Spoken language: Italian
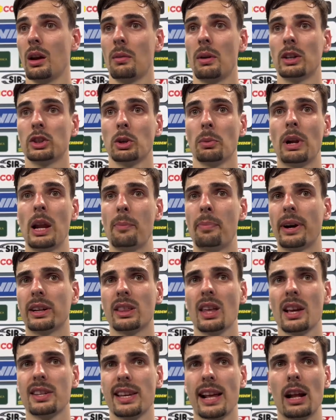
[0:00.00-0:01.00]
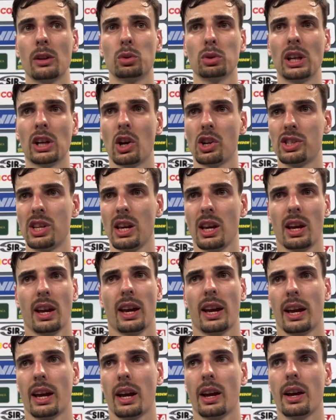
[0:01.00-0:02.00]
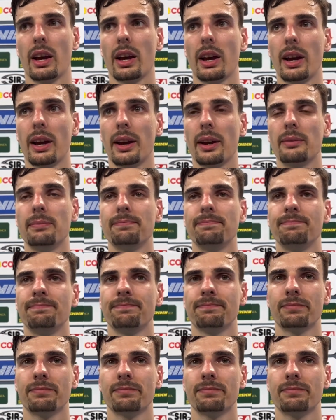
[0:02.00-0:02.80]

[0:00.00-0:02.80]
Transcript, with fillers: Insomma le partite saranno tutte così, ehm,